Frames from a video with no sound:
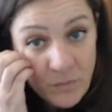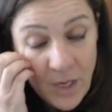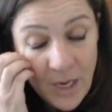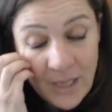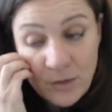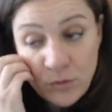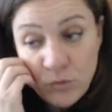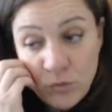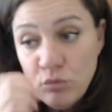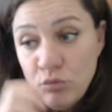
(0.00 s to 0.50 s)

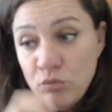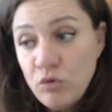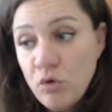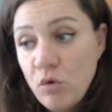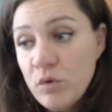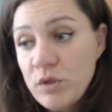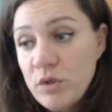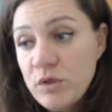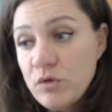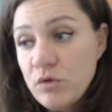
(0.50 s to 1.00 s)
è tutto
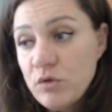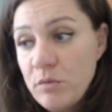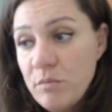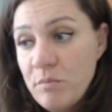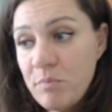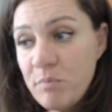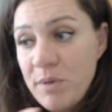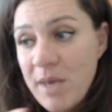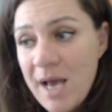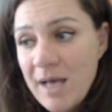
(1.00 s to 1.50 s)
questo
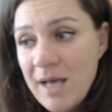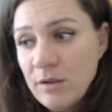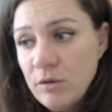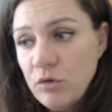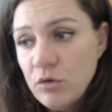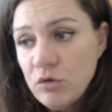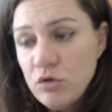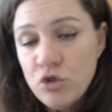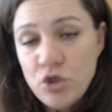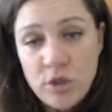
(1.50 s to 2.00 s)

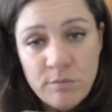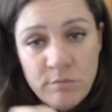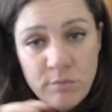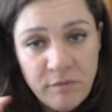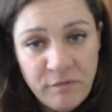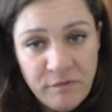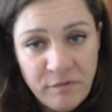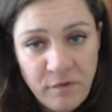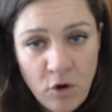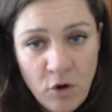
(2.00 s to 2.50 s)
impianto
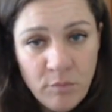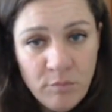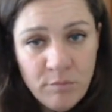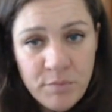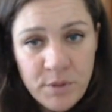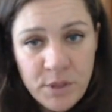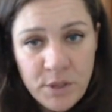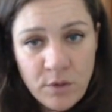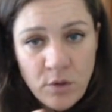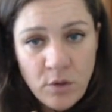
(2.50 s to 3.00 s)

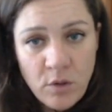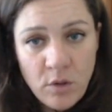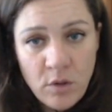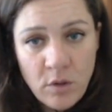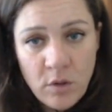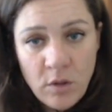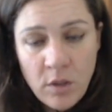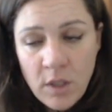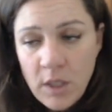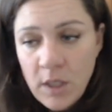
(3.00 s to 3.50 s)

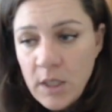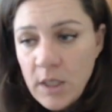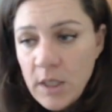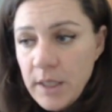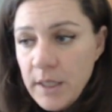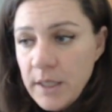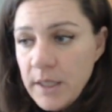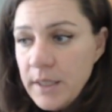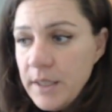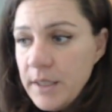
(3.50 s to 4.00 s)
germofobico
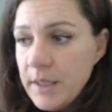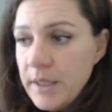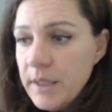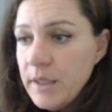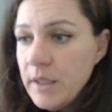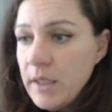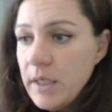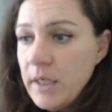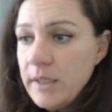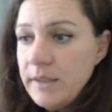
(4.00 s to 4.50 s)

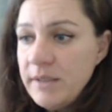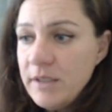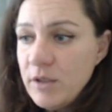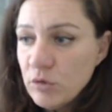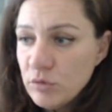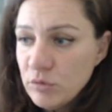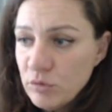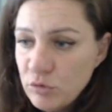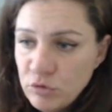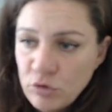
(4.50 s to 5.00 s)
eh, di
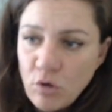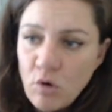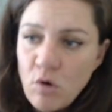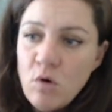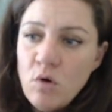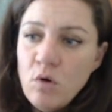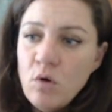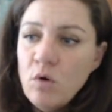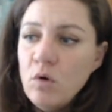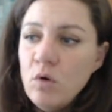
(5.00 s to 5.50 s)

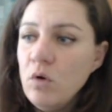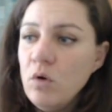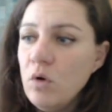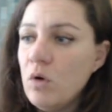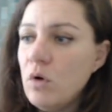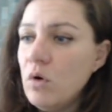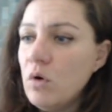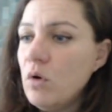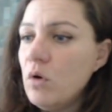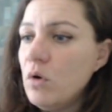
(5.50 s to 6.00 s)

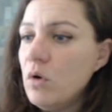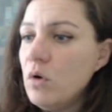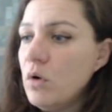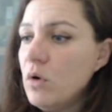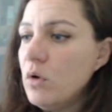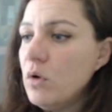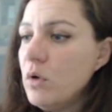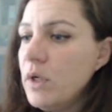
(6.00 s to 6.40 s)
controllo